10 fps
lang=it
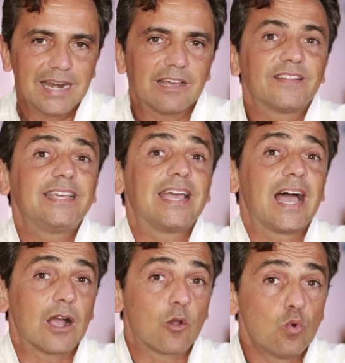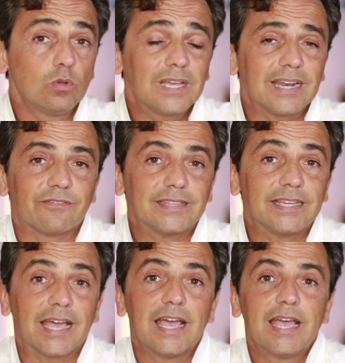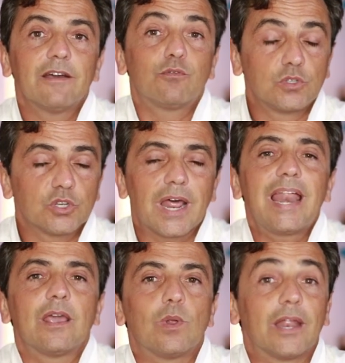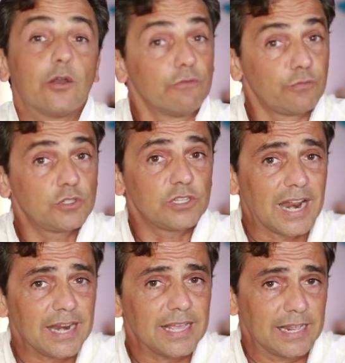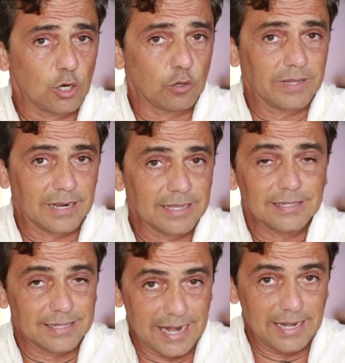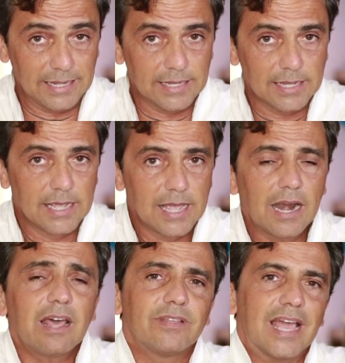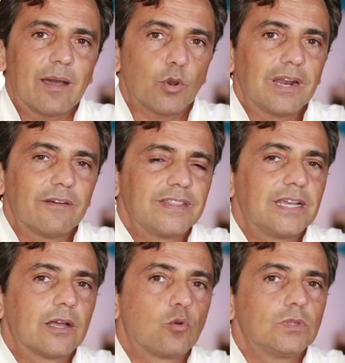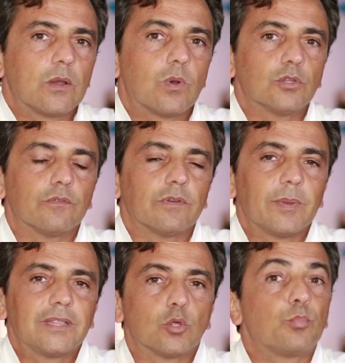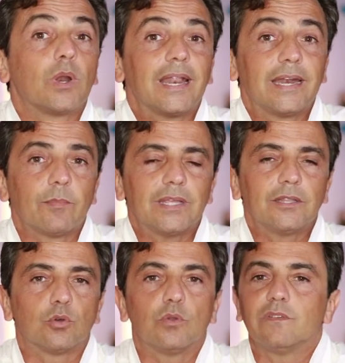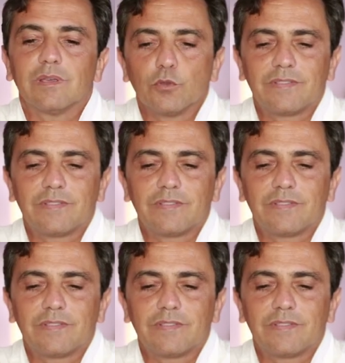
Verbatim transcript: La fatica acuta, la fatica funzionale, quella non funzionale e l'overtraining. Allora vediamoli, la fatica acuta è quando ovviamente dopo un allenamento noi siamo